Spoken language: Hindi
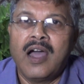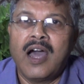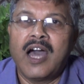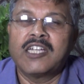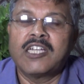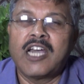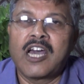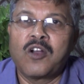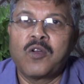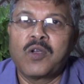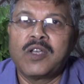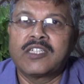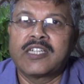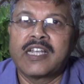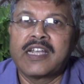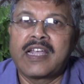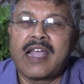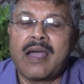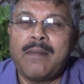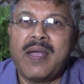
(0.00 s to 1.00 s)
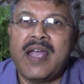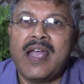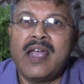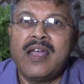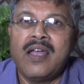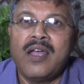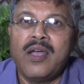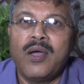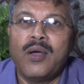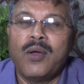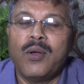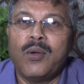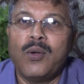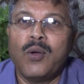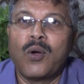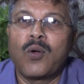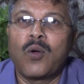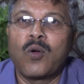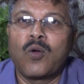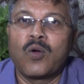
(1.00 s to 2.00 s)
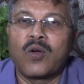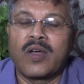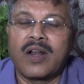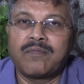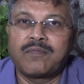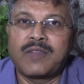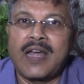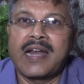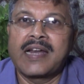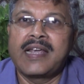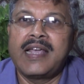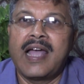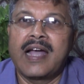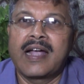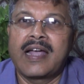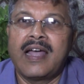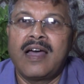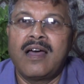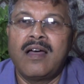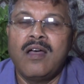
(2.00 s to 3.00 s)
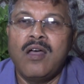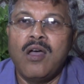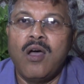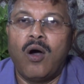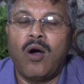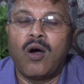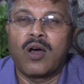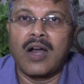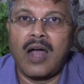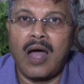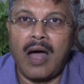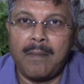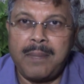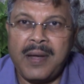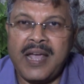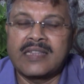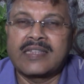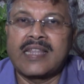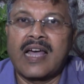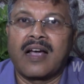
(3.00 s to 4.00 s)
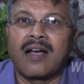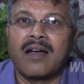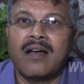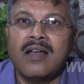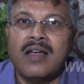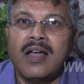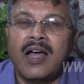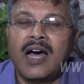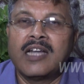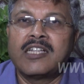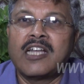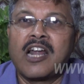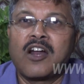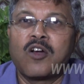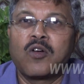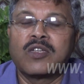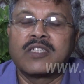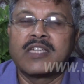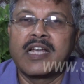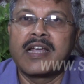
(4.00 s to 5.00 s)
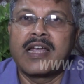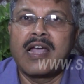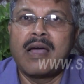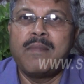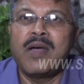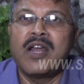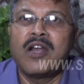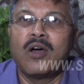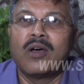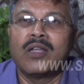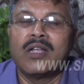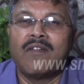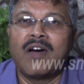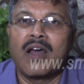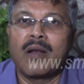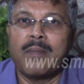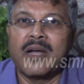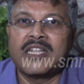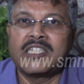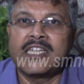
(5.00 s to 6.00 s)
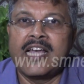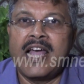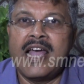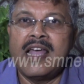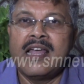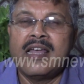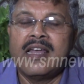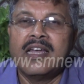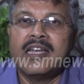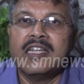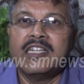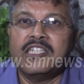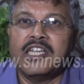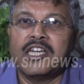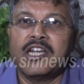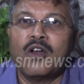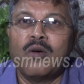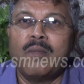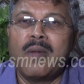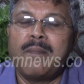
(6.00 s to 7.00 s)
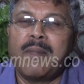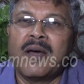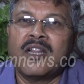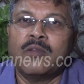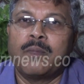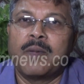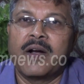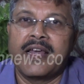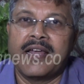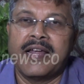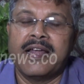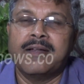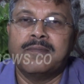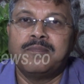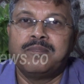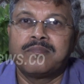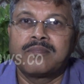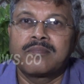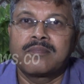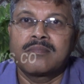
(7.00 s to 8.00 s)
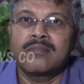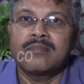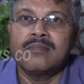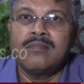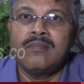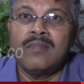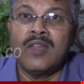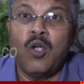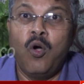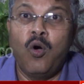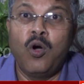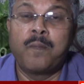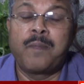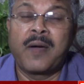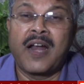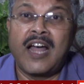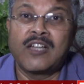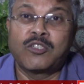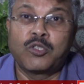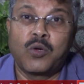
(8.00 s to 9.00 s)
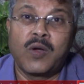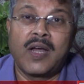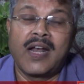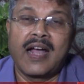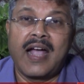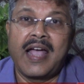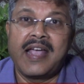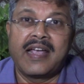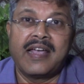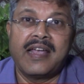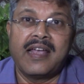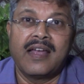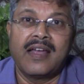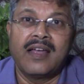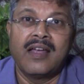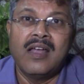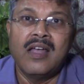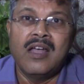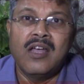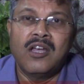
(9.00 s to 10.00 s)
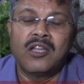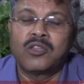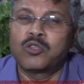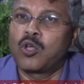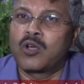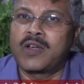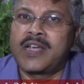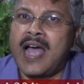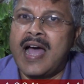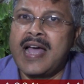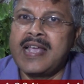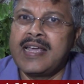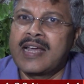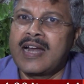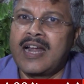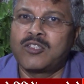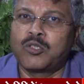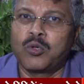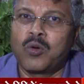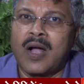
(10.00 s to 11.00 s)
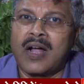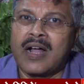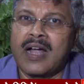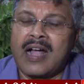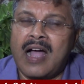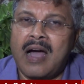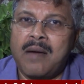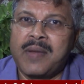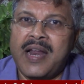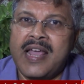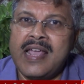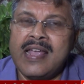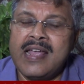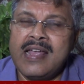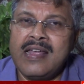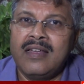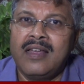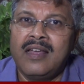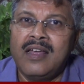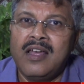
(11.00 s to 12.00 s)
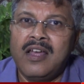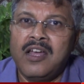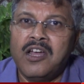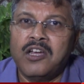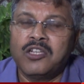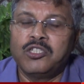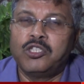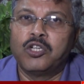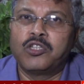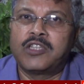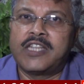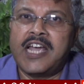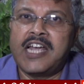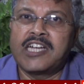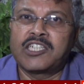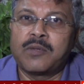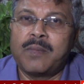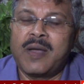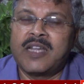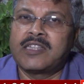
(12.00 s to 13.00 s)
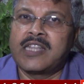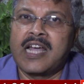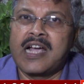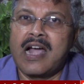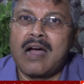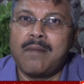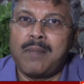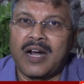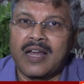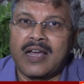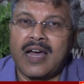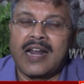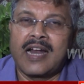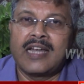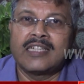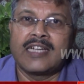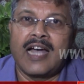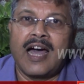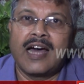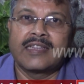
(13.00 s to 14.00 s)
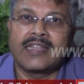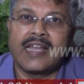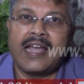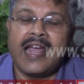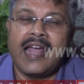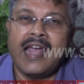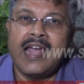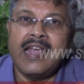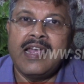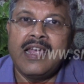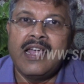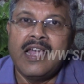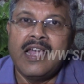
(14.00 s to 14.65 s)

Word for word: हजारों की संख्या में लोगों को गिरफ्तार किया गया और अभी तक हजारों की संख्या में नौजवान बच्चे जेलों में बंद पड़े हैं उन पर रासुका लगाई गई है तो क्या ये रासुका का काम नहीं है जो देश में दंगा भड़काना चाहते हैं